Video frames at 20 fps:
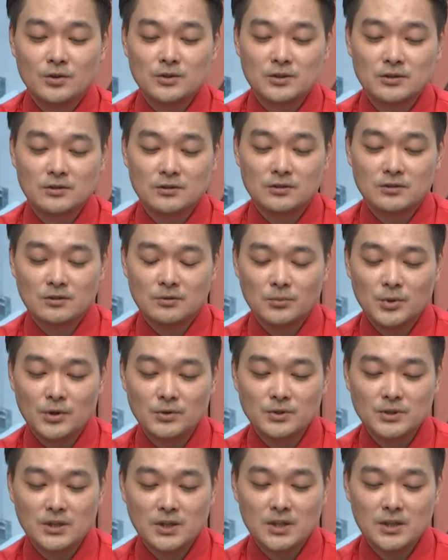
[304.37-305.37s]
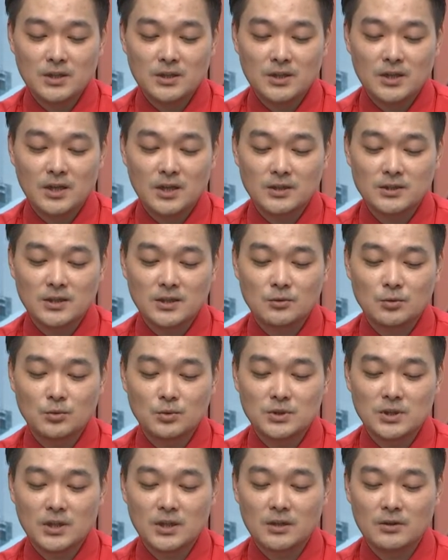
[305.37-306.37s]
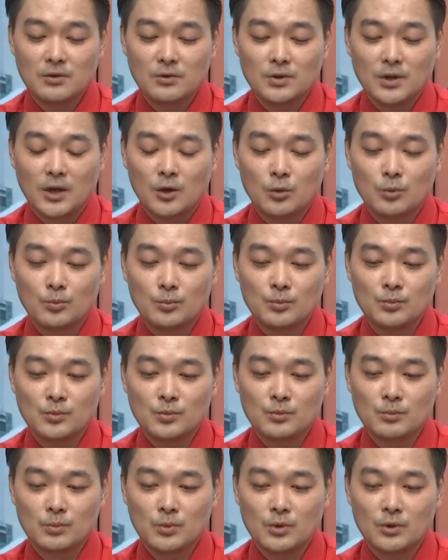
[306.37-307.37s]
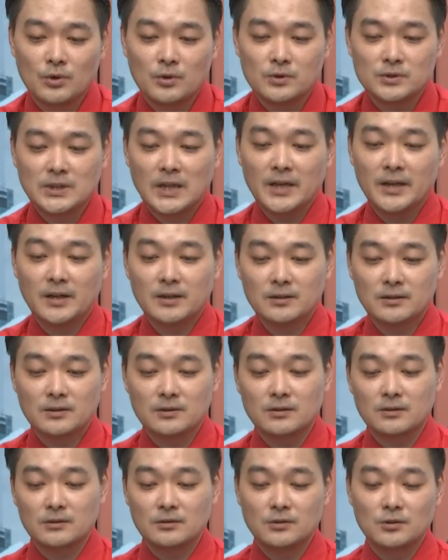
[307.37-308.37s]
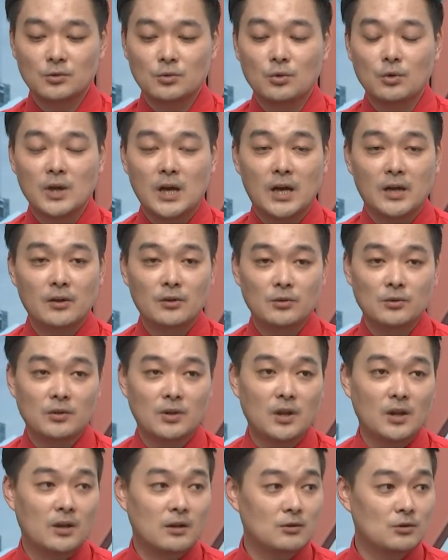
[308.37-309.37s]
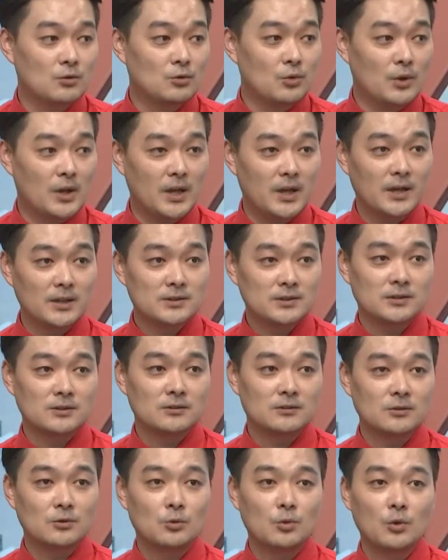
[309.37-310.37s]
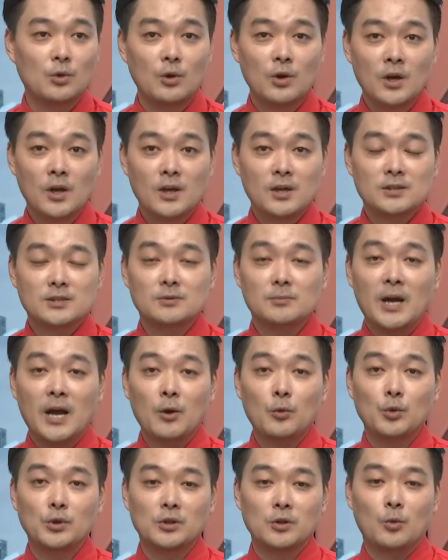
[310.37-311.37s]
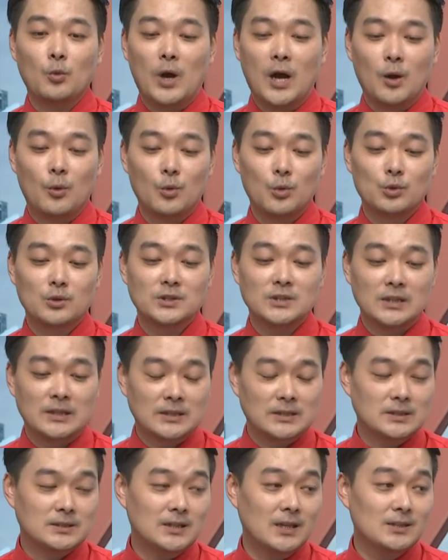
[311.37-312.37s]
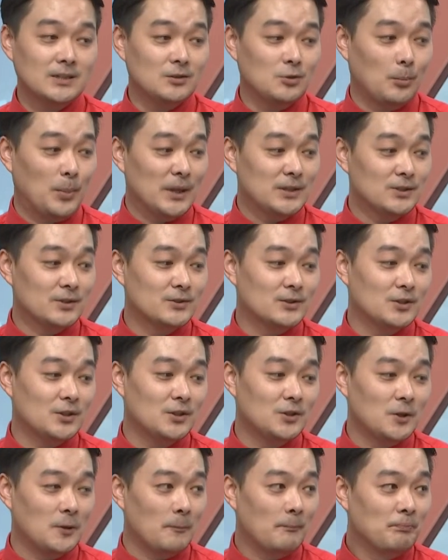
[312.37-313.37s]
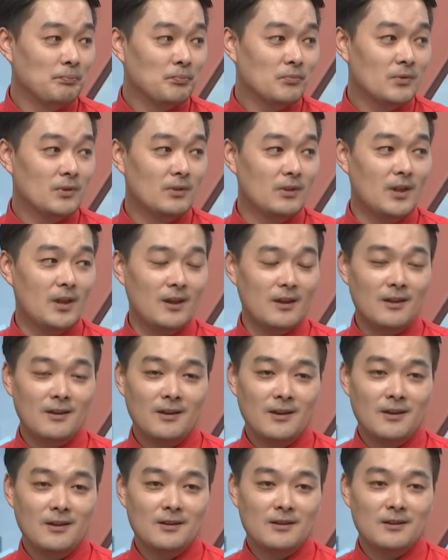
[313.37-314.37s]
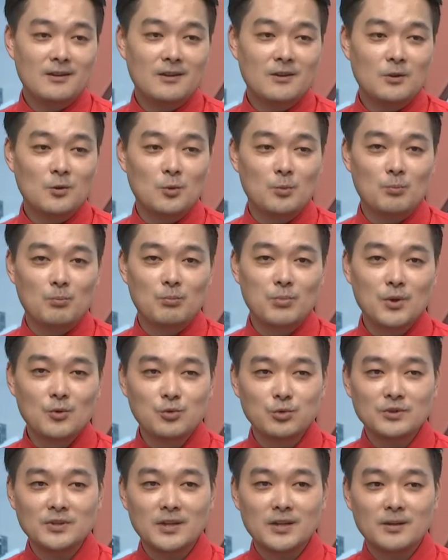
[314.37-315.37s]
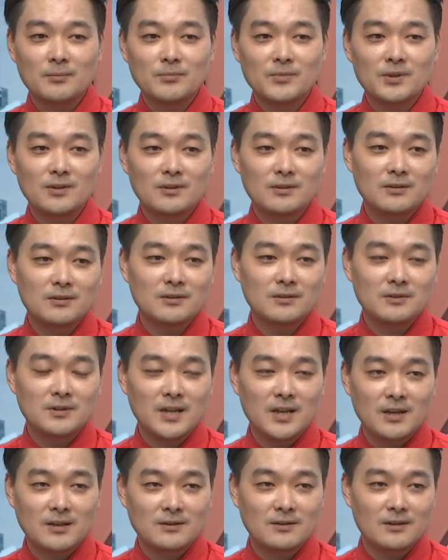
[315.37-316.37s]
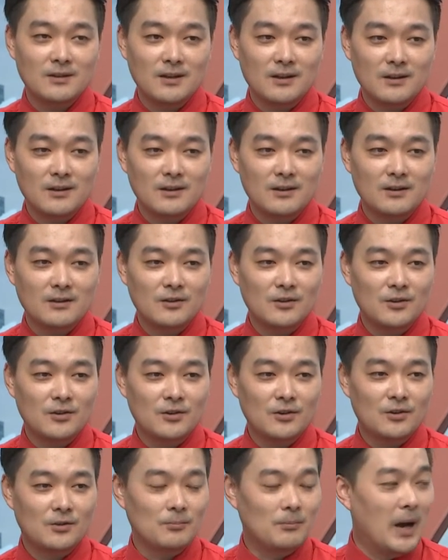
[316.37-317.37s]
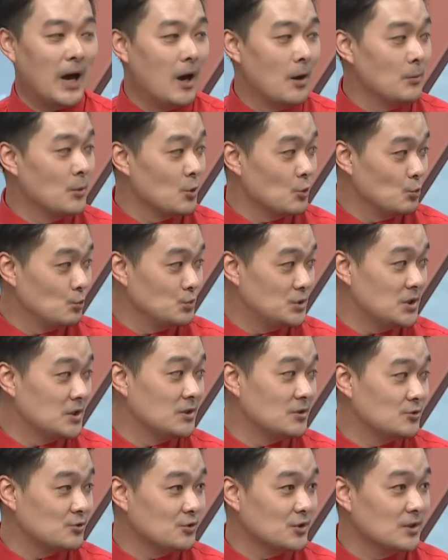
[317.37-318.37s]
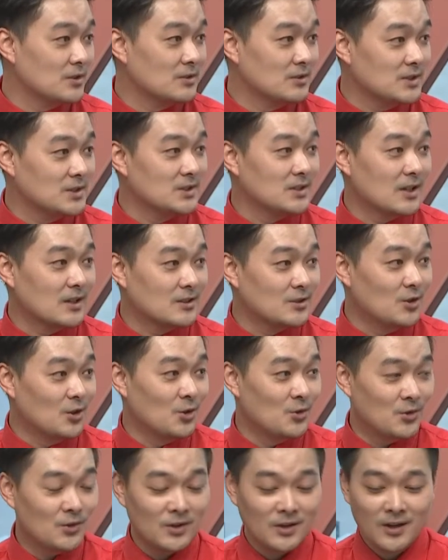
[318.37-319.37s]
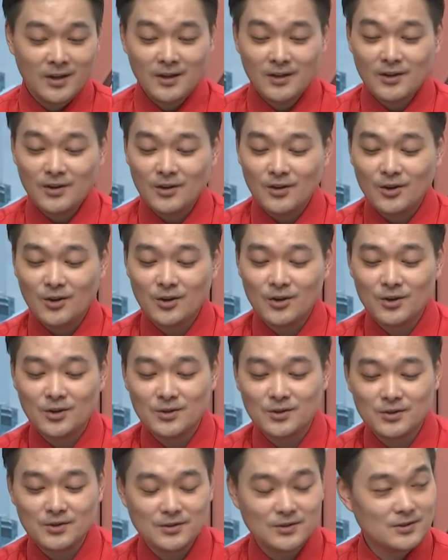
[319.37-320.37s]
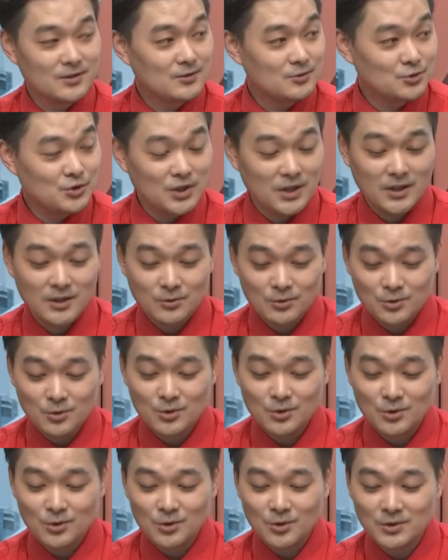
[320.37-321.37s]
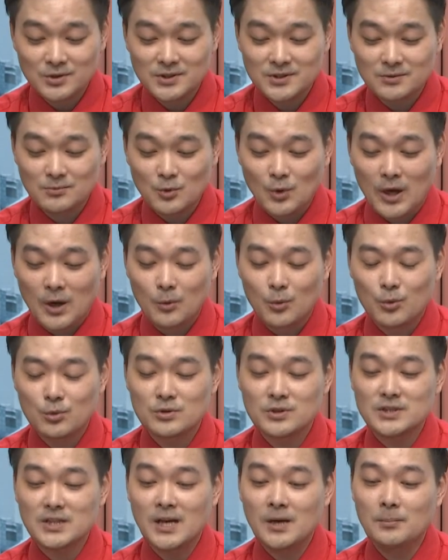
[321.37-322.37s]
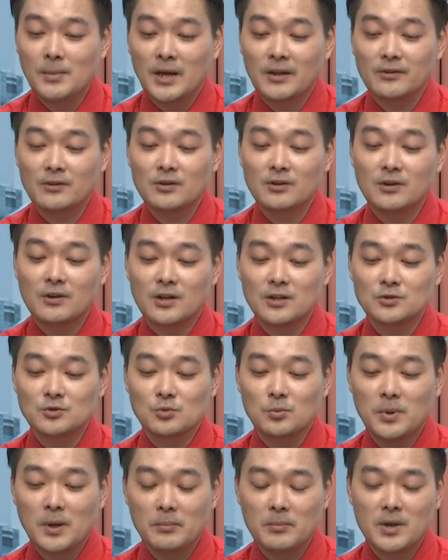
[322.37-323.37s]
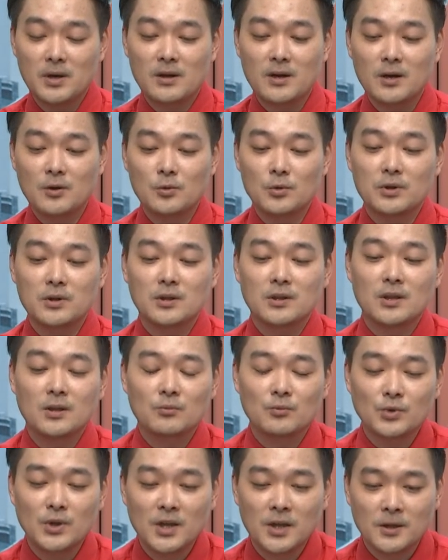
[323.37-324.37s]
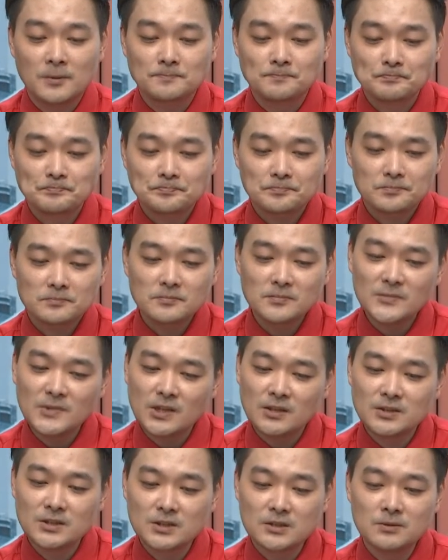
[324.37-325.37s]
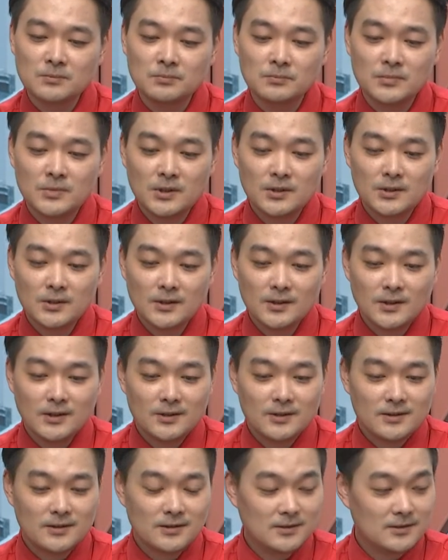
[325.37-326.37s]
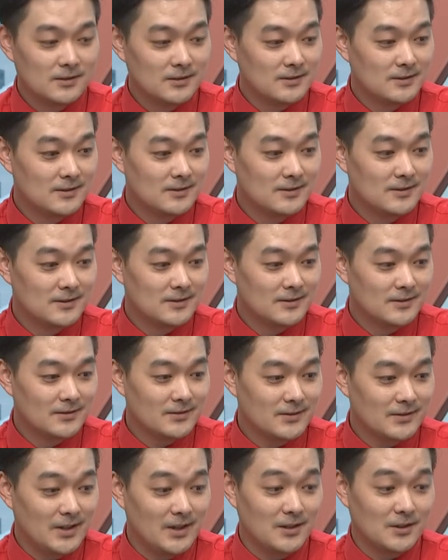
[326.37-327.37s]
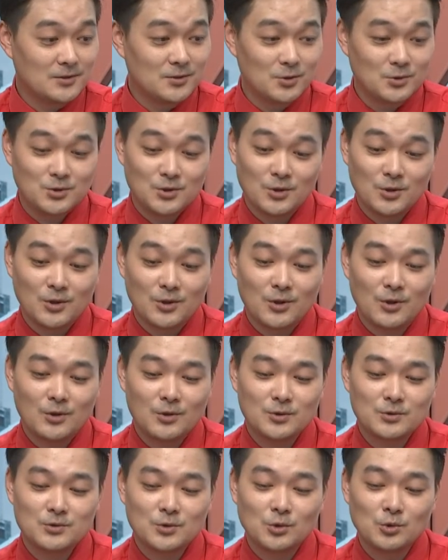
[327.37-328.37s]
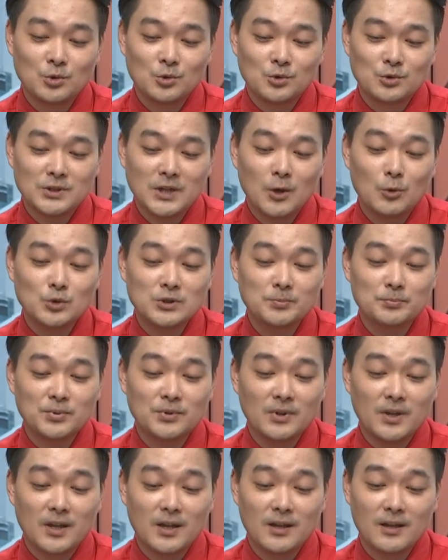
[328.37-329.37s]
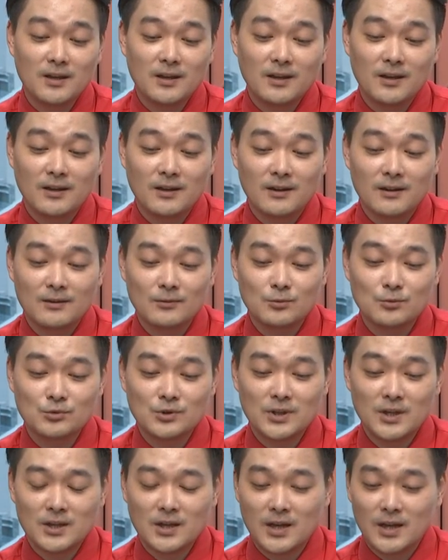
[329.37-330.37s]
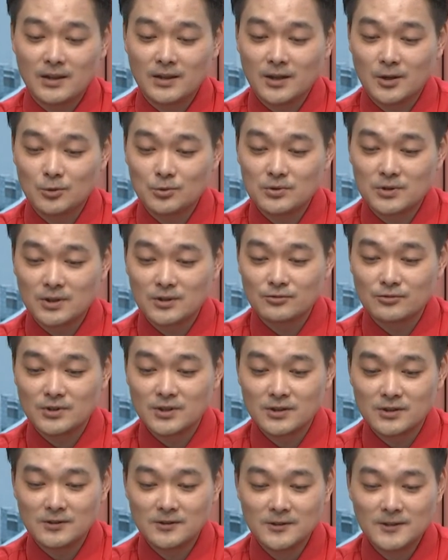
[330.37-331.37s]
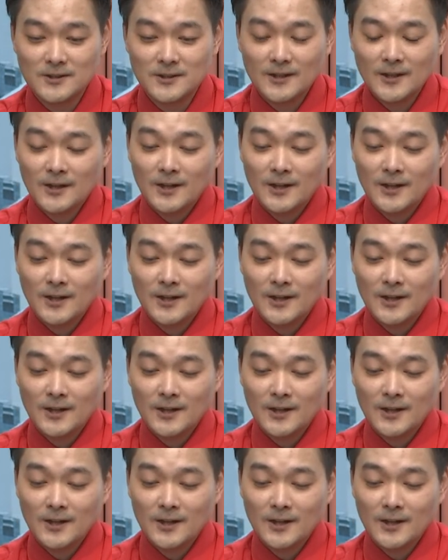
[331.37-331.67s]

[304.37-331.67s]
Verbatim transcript: 지금 현재 기아 자동차에서 나온 뭐 사양들 그리고 가격대 그리고 AS 그리고 지금 하고 있는 광고를 제가 이제 찾아서 봤었어요. 네. 근데 이 미국 사람들의 그 어, 마음을, 어, 움직 마음을 움직일 수 있는 어. 진짜 그런 어, 취향 저격이었군 취향으로 네. 지금 광고를 잘 만들어 가지고 판매를 하고 있기 때문에 사진만 봐도 너무 멋있네요 차가. 네 그렇죠. 어, 네. 저도 사고 싶은데 우리나라에 안 나오더라고요. 아, 그러니까요.